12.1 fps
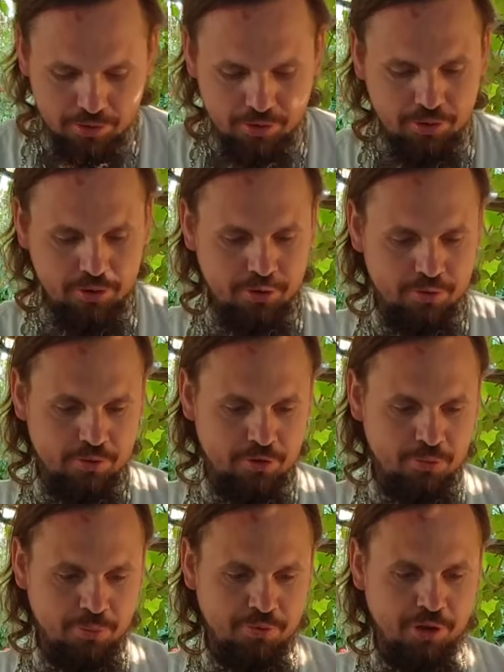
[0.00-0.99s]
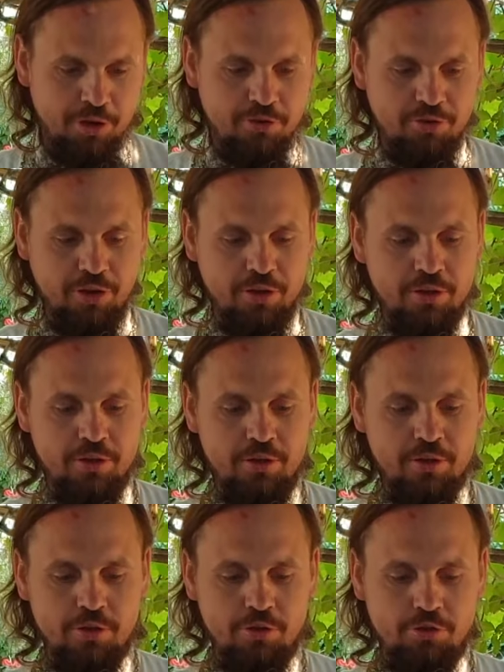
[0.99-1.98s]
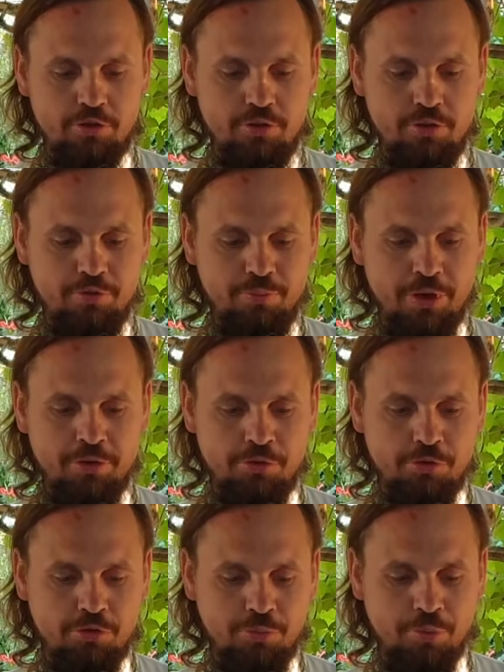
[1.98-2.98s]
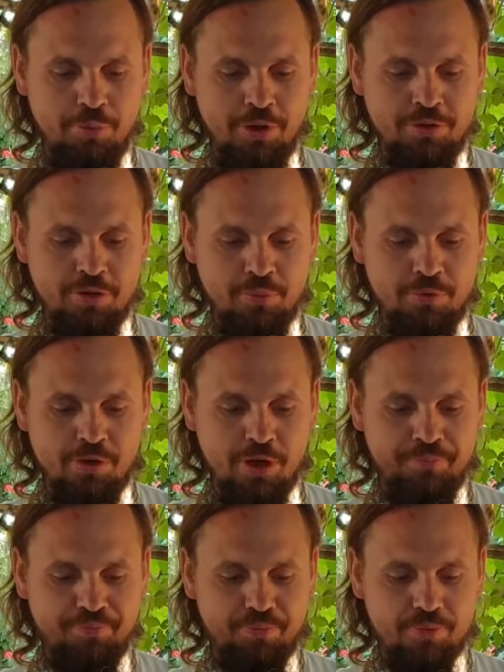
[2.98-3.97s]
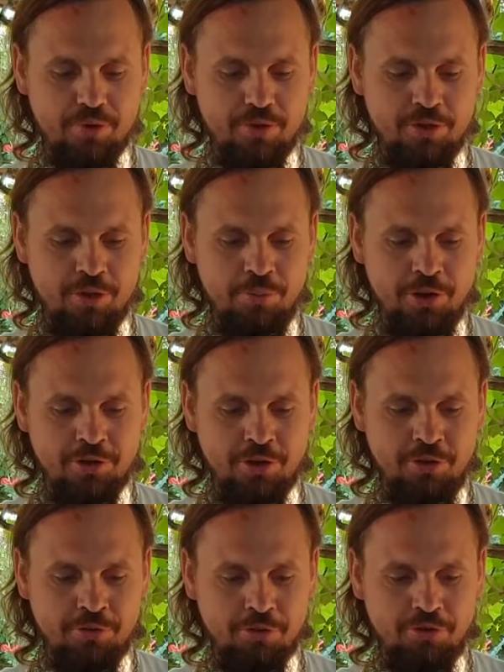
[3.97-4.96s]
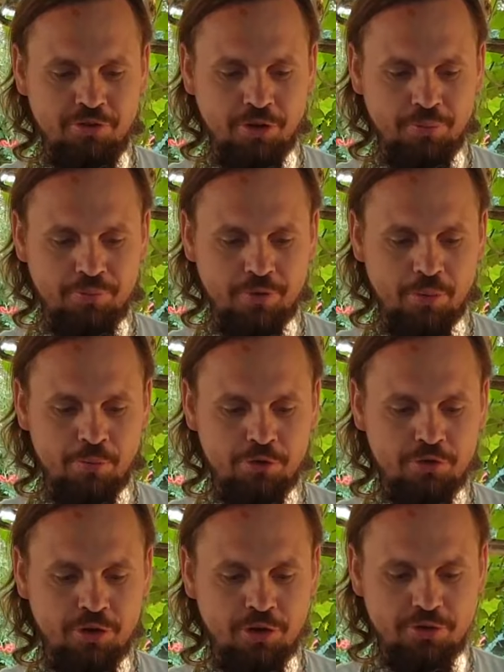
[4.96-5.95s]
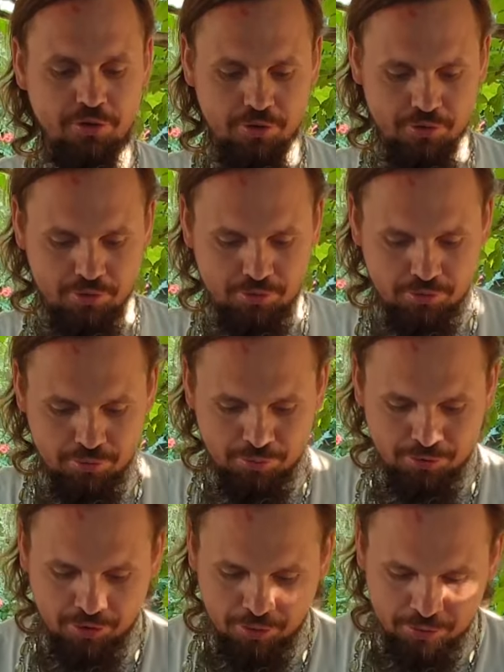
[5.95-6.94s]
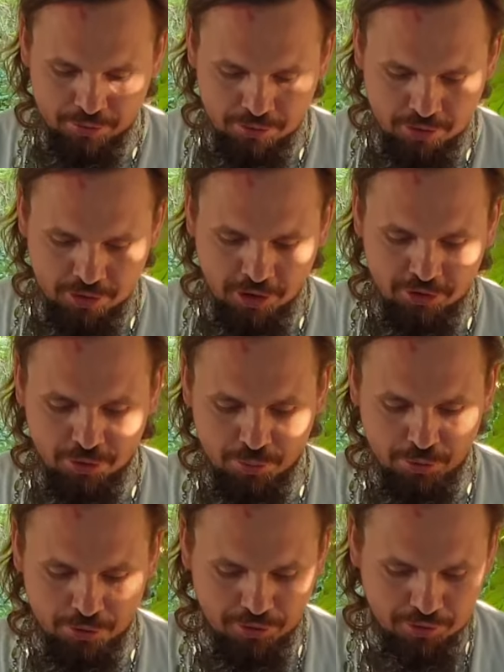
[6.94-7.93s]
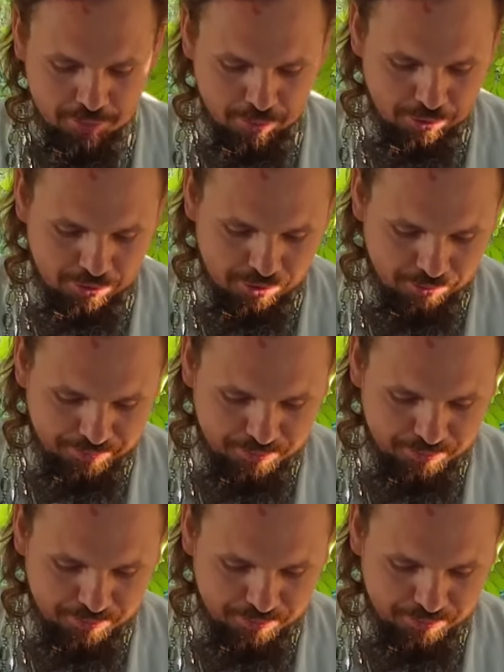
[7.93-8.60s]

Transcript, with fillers: и разбивается э, в банку, чтобы банка была не менее 0,7, а можно литр. Ну, вот мы взяли, иначе будет просто